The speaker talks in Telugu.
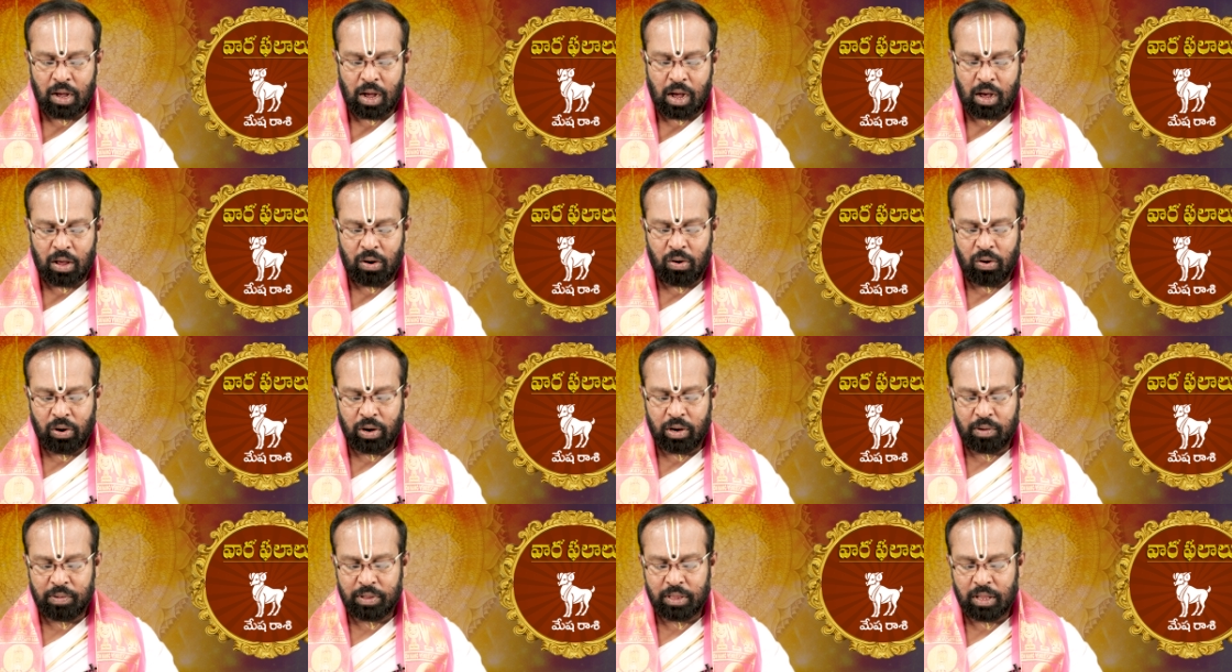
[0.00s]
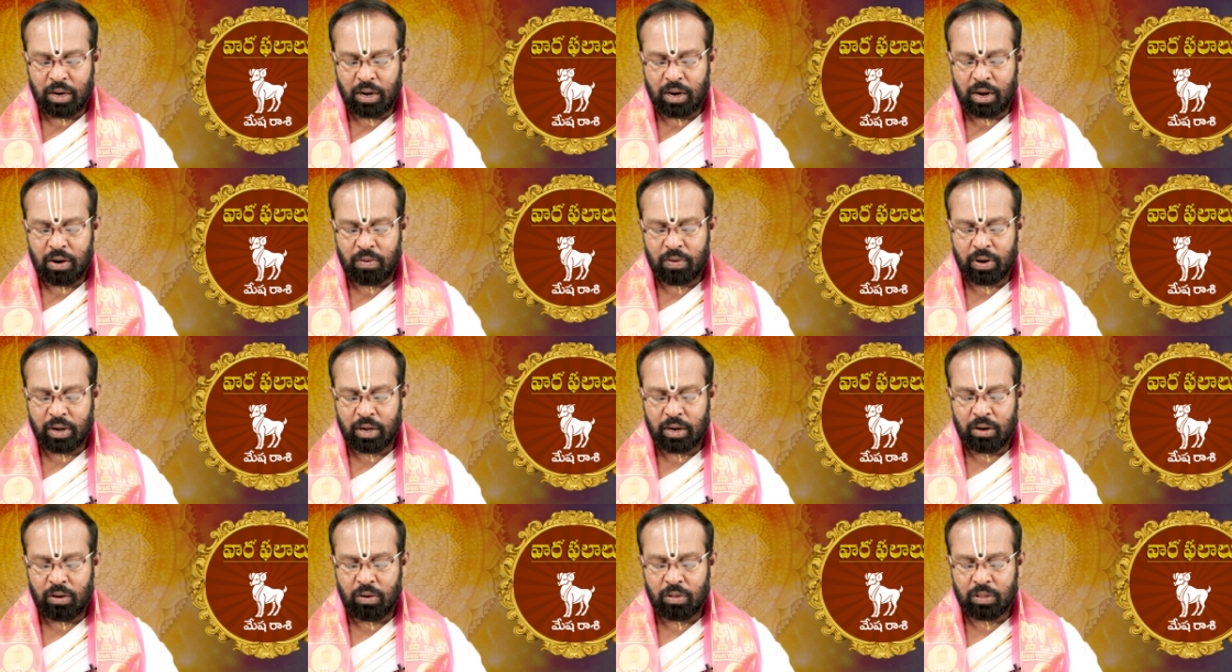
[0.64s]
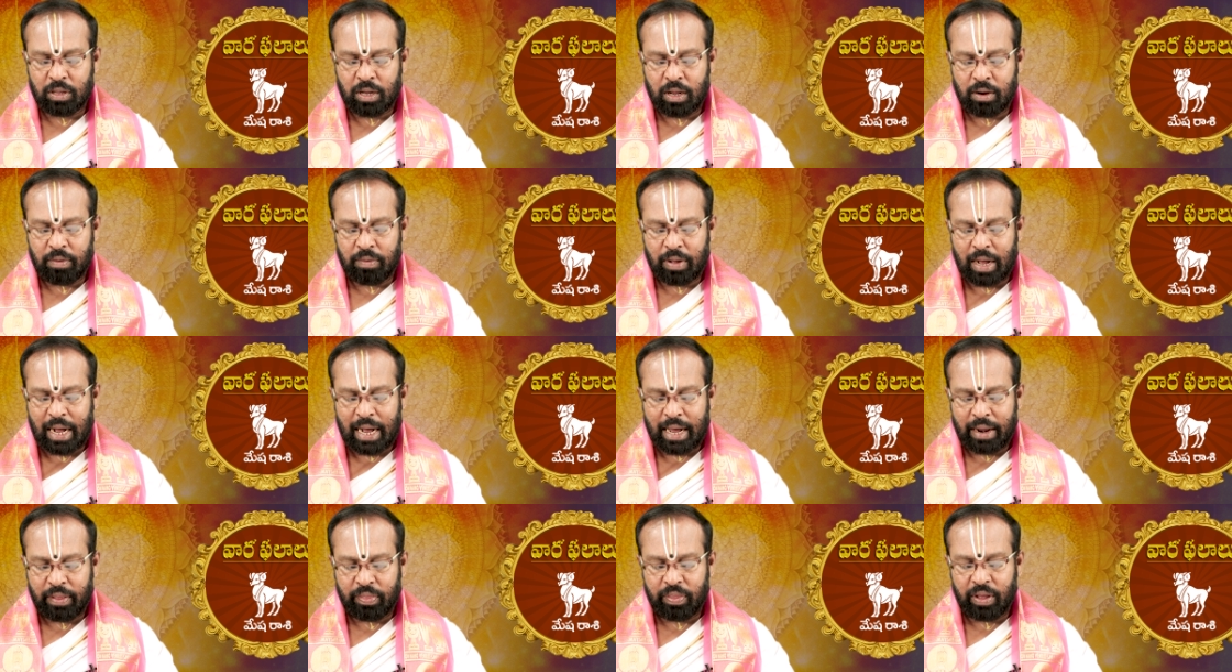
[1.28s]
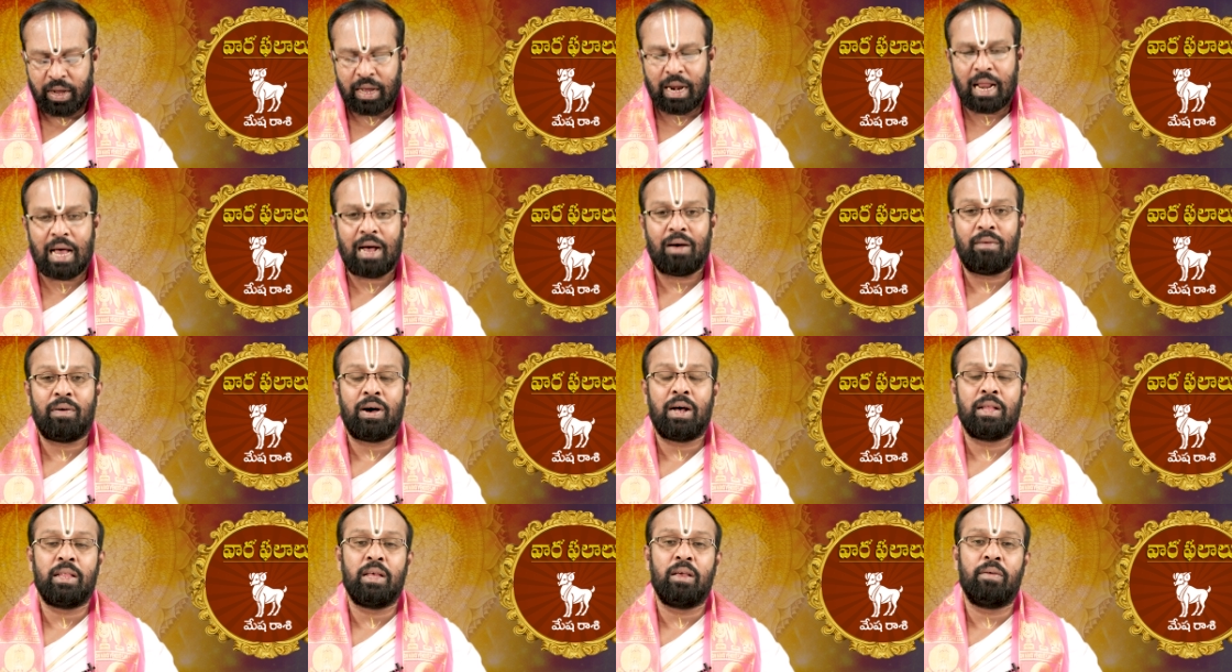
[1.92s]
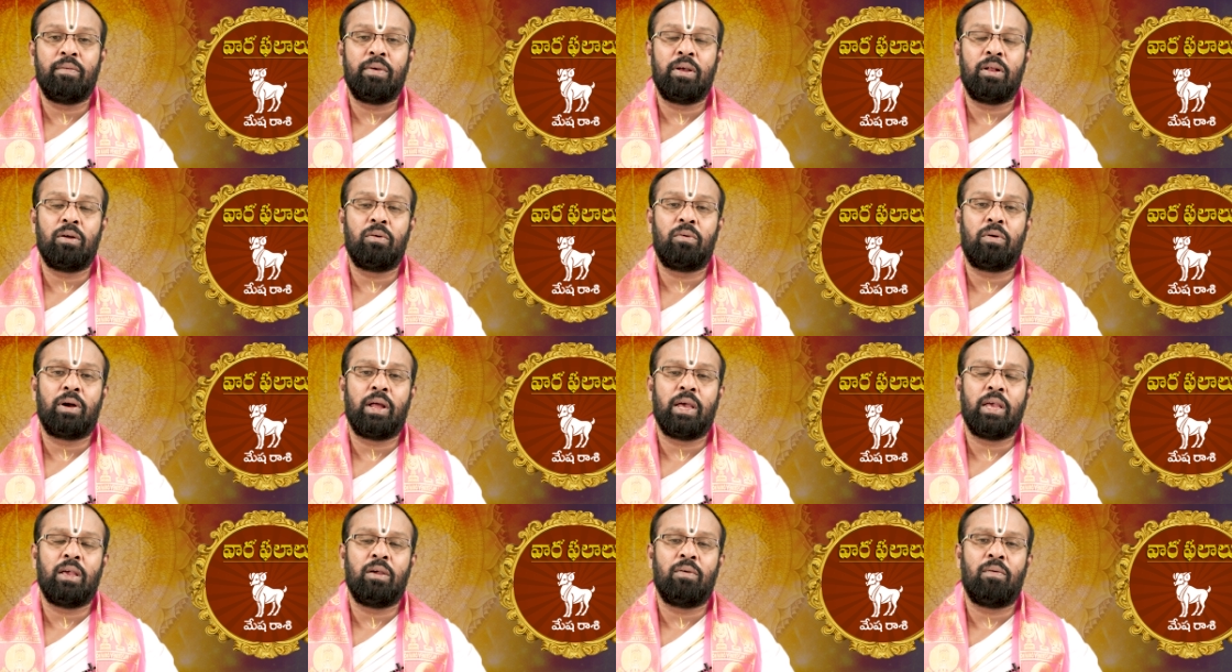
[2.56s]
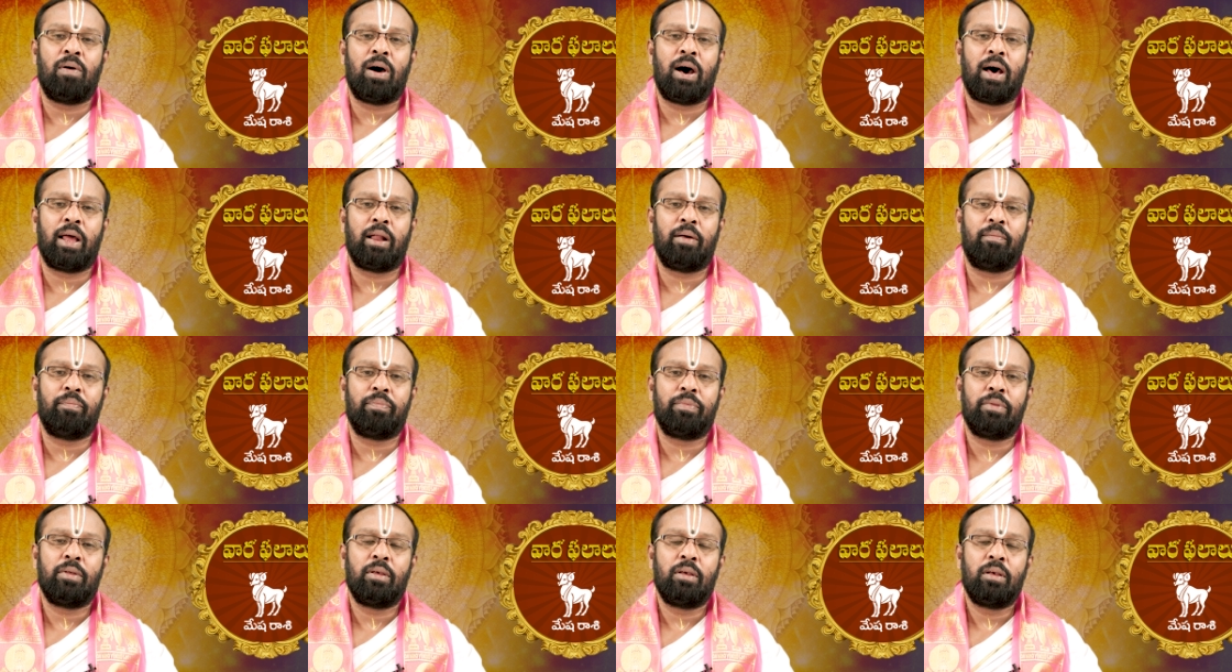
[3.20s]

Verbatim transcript: ఆరోగ్యవంతులుగా ఉండగలుగుతారు ఆర్థిక లావాదేవీలు కూడా ఈ వారం